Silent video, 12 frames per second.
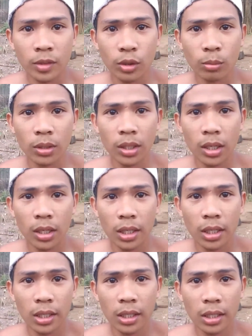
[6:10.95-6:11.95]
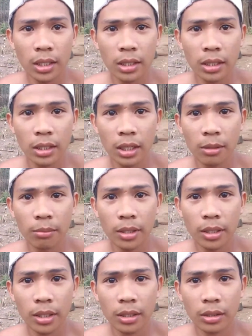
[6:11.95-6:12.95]
yung mga kilikili ng
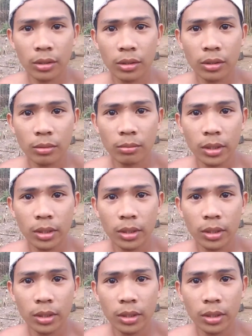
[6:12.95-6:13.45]
kaibigan ko